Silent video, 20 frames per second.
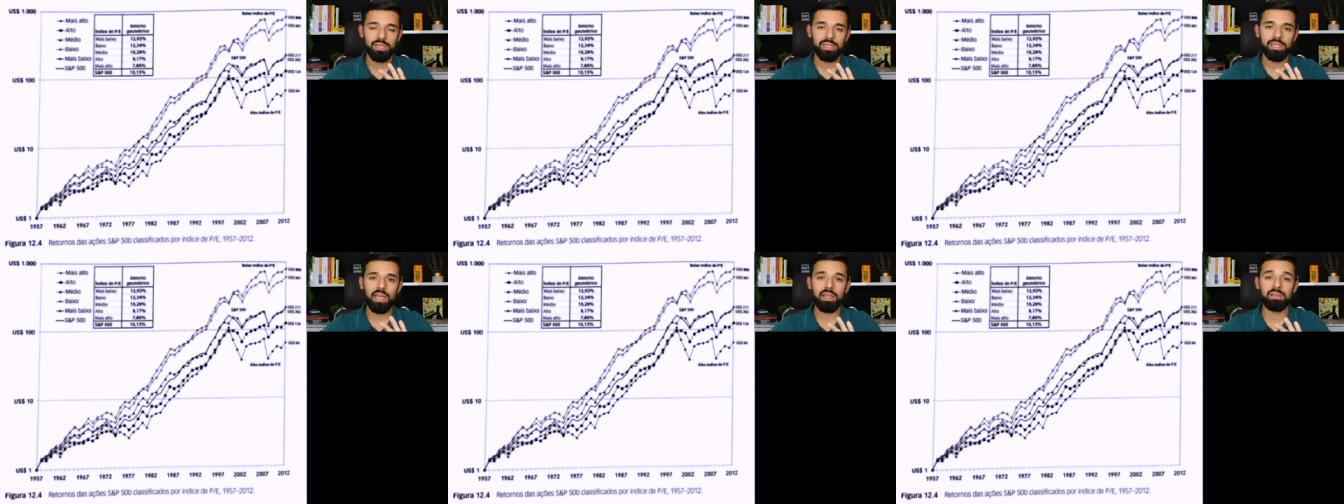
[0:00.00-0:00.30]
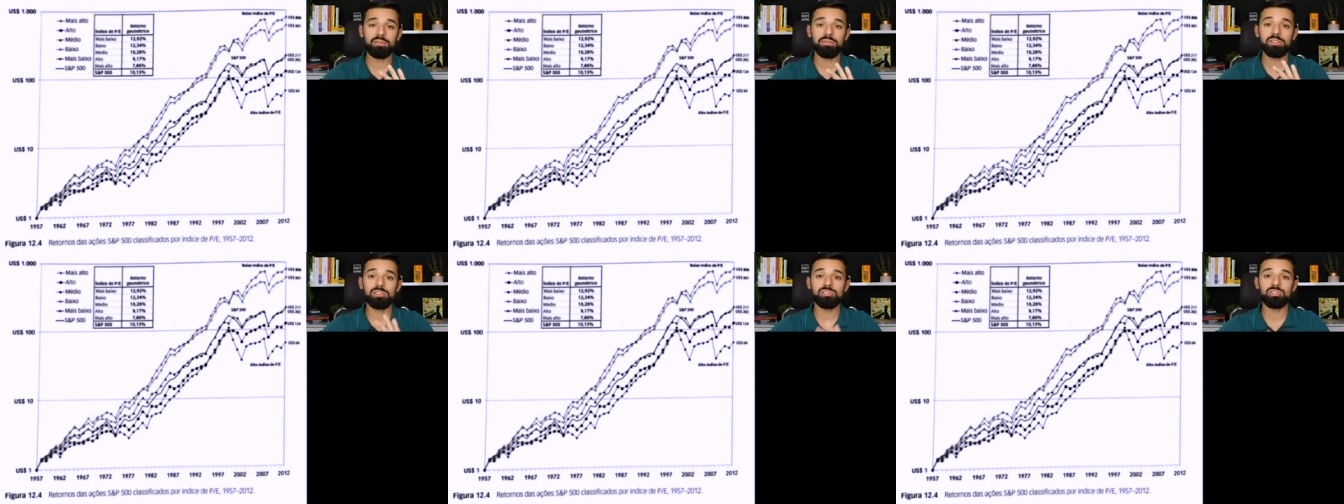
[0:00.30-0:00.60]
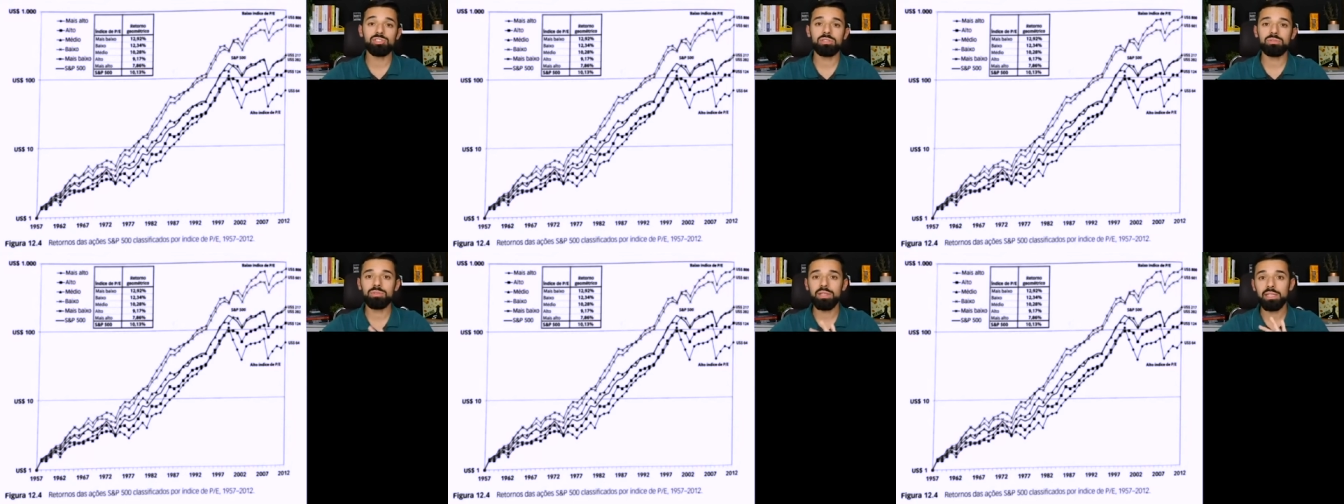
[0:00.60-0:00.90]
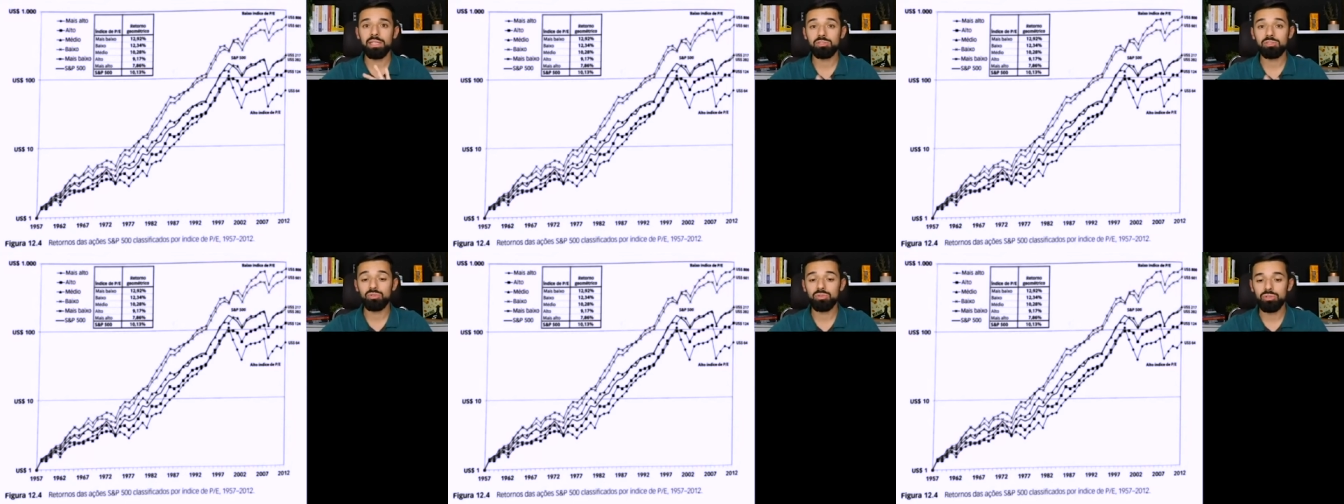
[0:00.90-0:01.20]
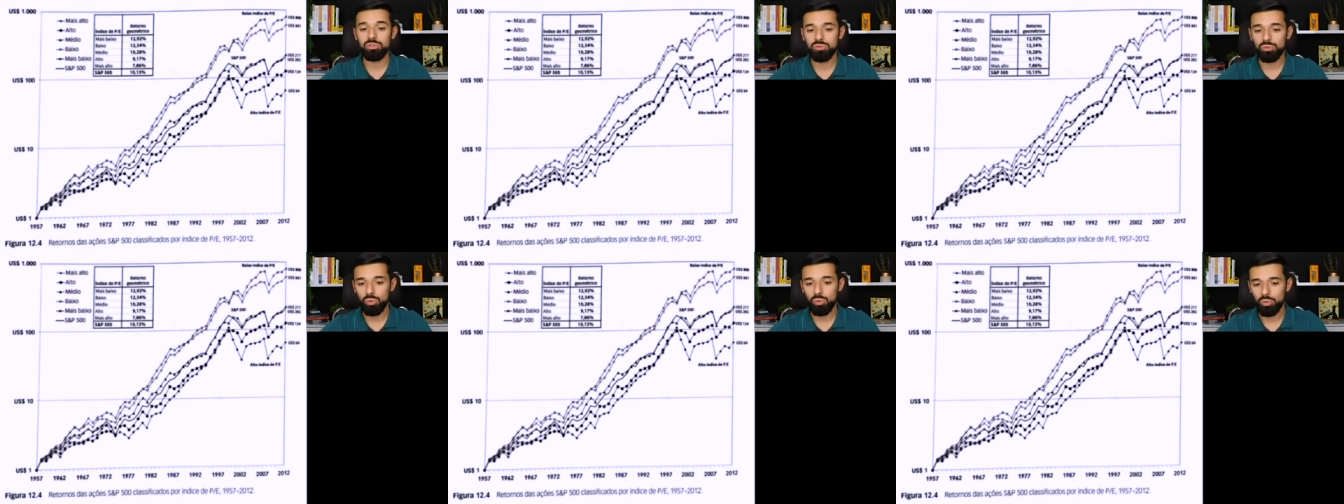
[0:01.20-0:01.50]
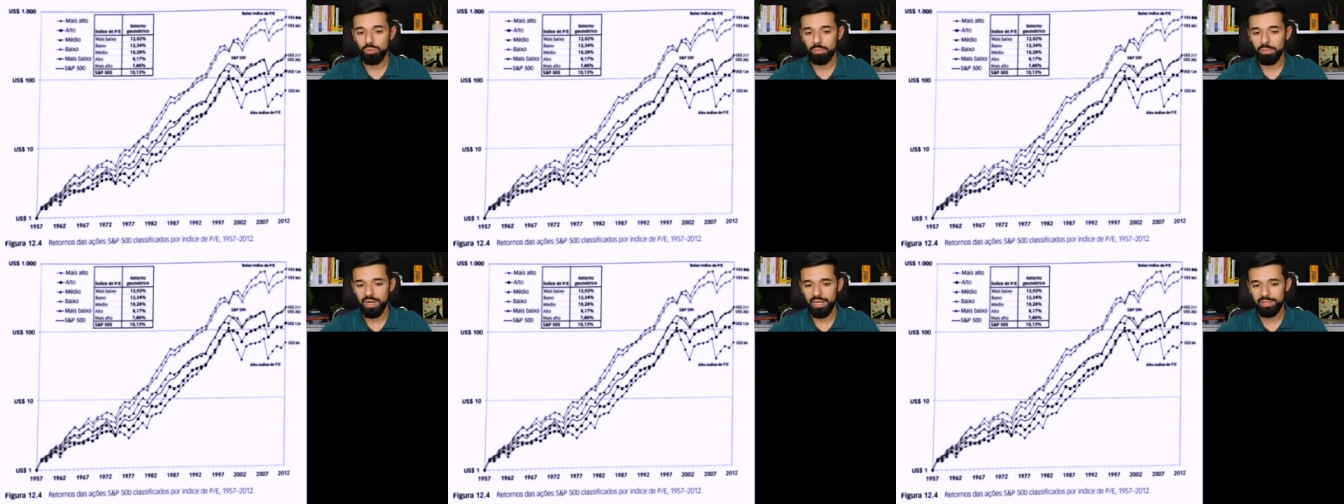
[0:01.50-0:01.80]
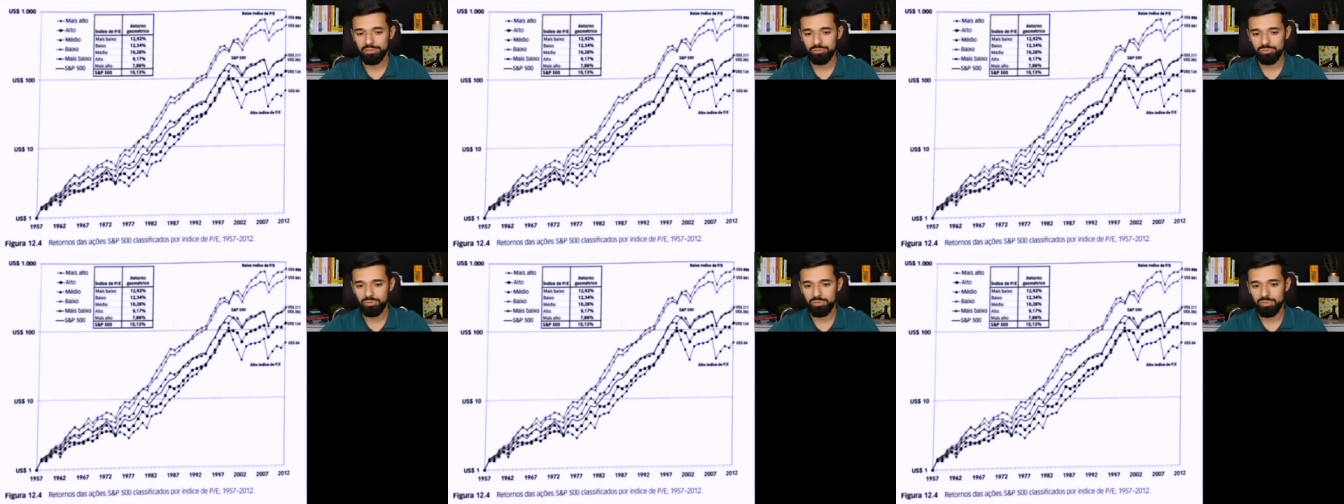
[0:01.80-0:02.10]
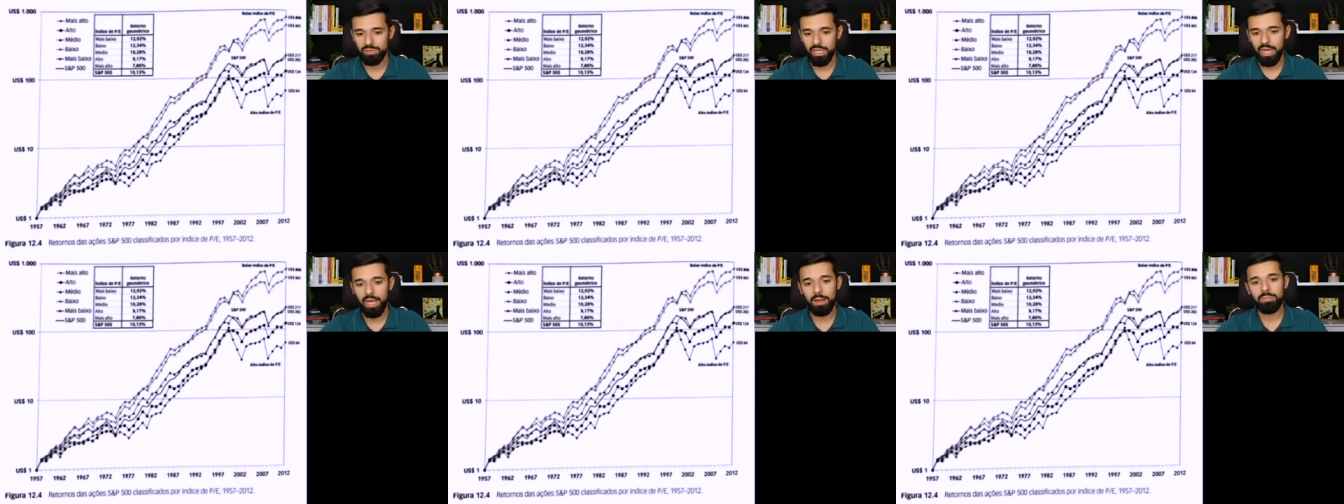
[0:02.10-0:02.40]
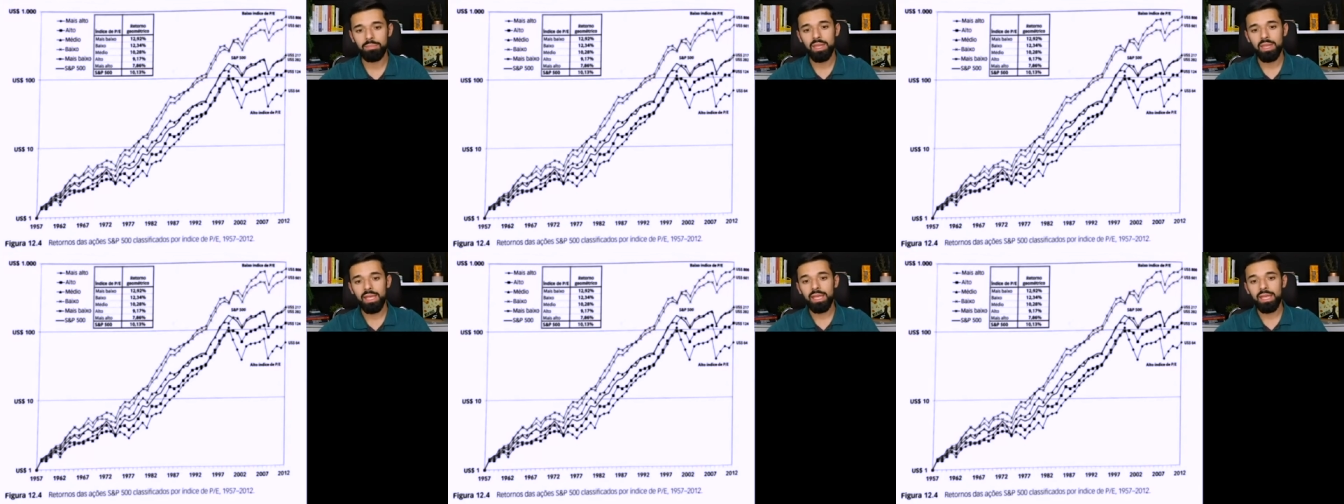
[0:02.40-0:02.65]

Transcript: que é Investindo em Ações no Longo Prazo, tá?